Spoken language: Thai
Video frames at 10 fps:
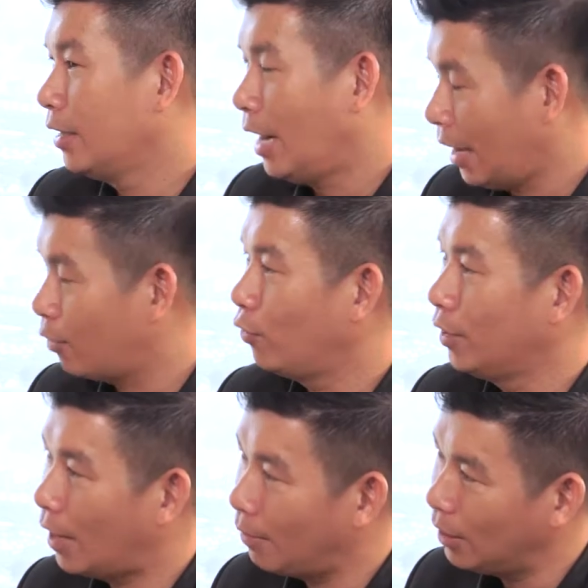หลายๆคน
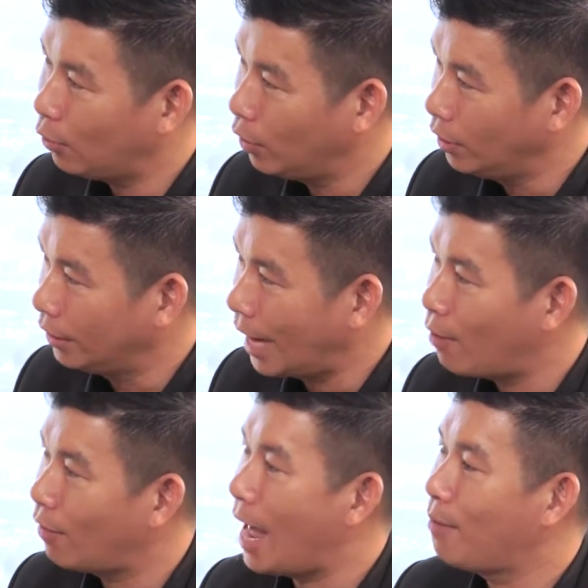ถ้ามีคนอื่น
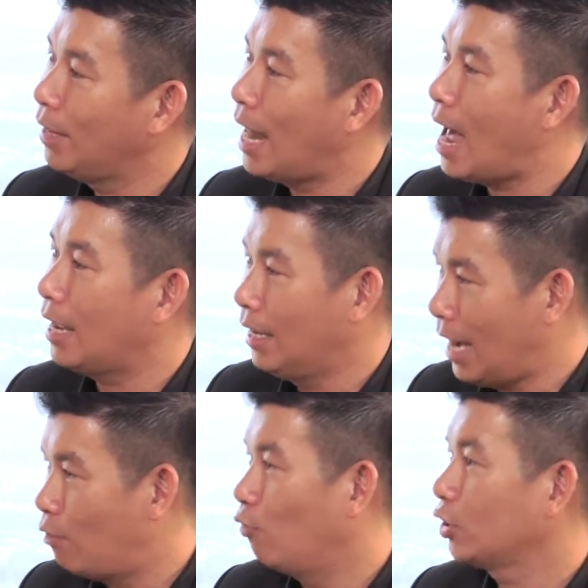ก้าวข้ามไปได้
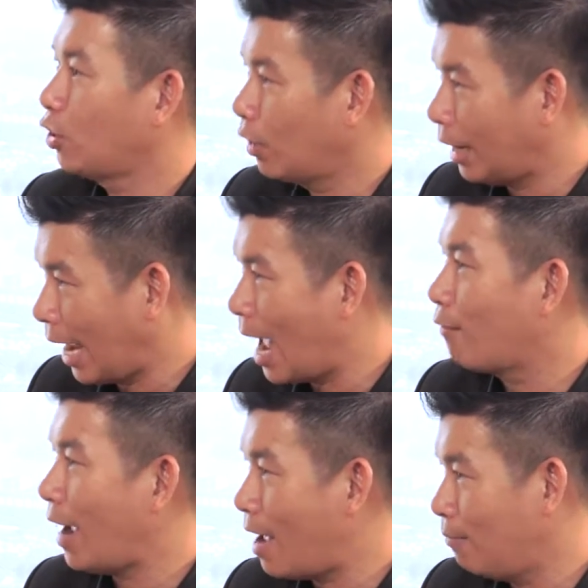เราก็ต้องก้าว
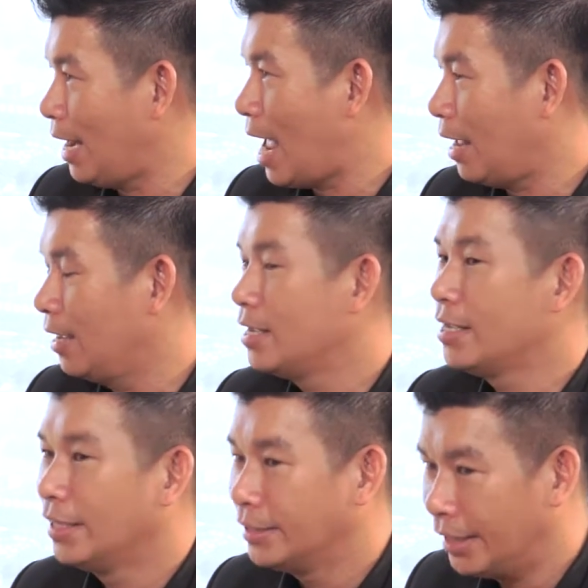ข้ามไปได้
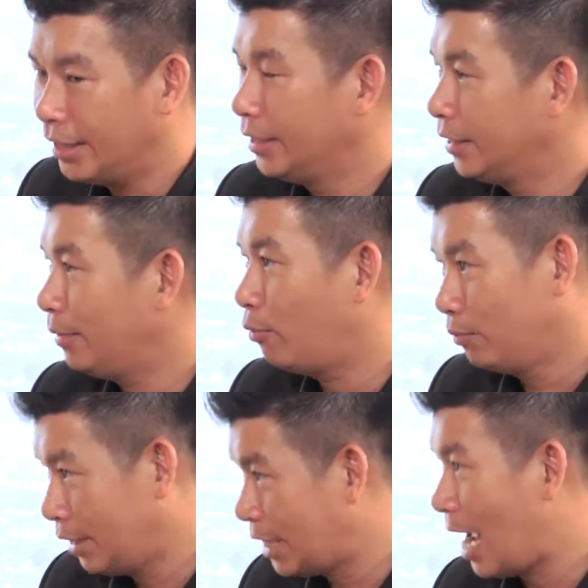สิ่งหนึ่งที่ผม
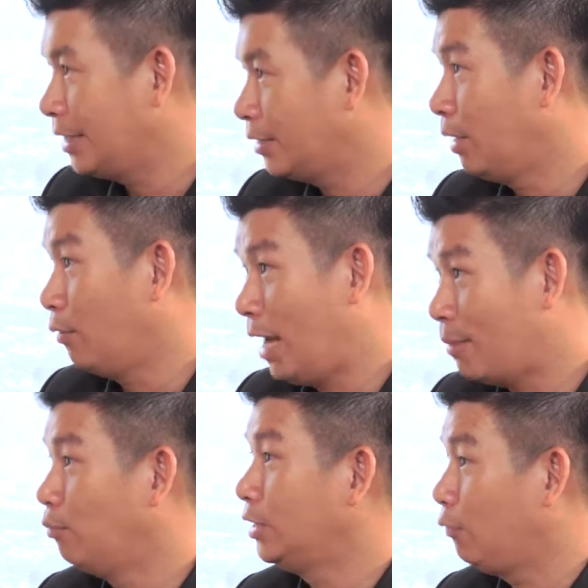จะใช้เสมอเวลา
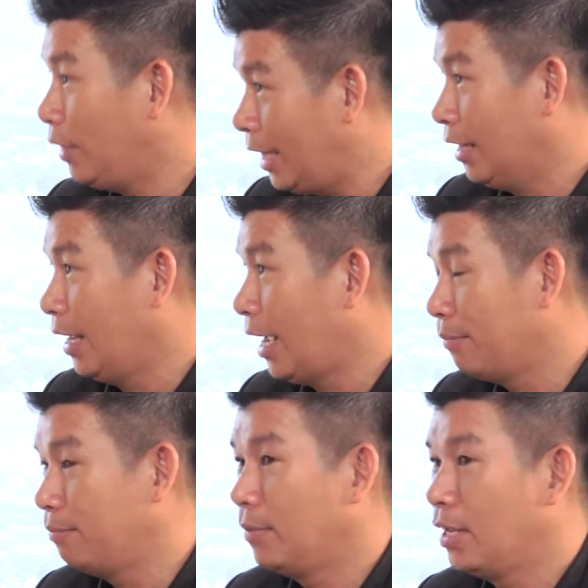ผมเจอวิกฤตนะครั
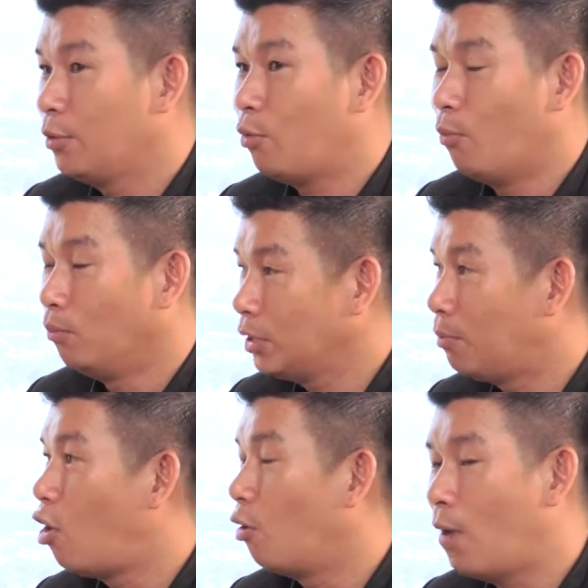บผมจะ
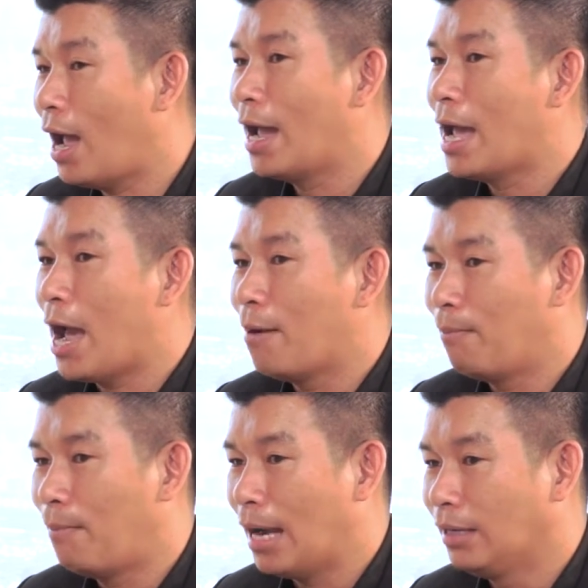มองว่า
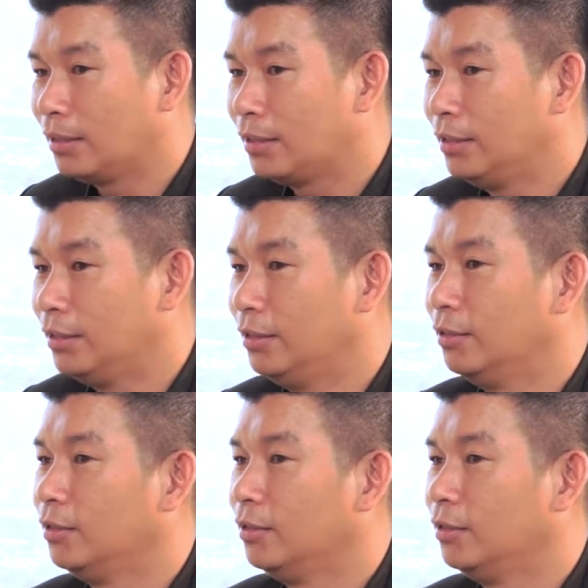มันคือ